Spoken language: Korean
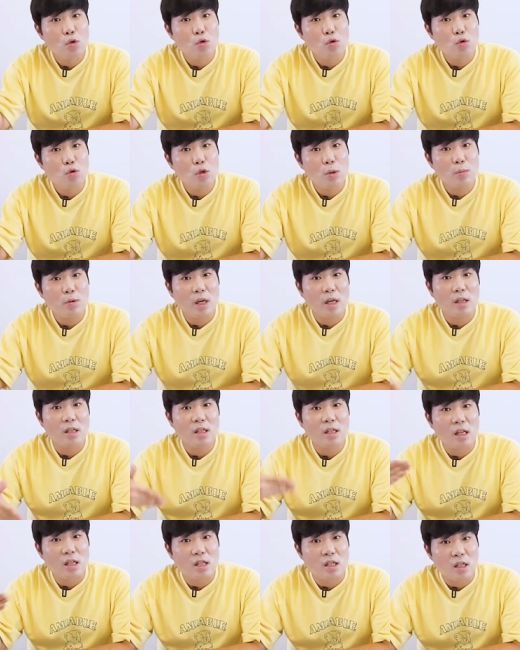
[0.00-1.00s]
쉽게
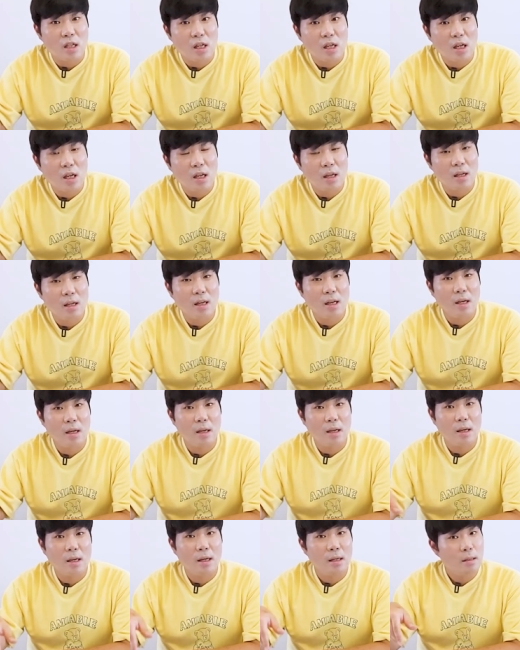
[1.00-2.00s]
익히겠지
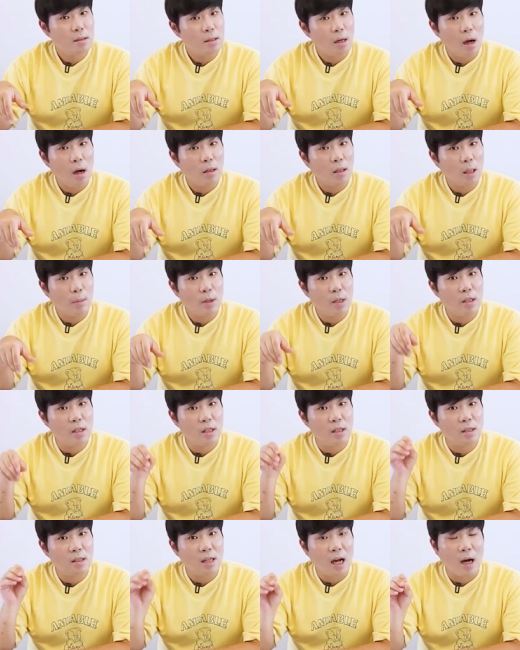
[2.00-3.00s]
자그 다음에
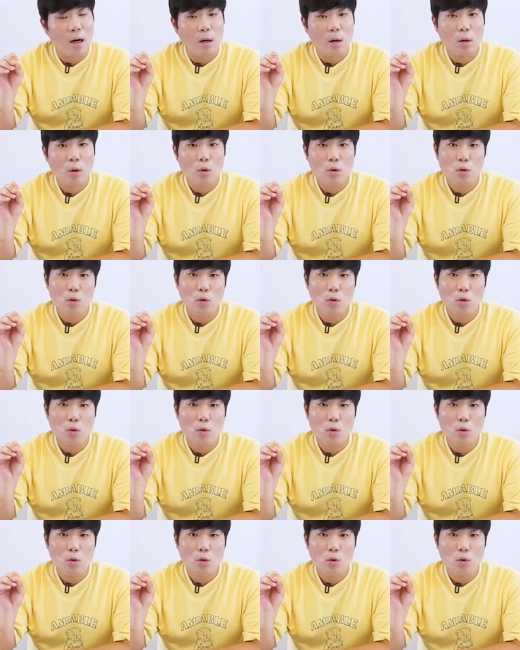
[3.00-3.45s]
증상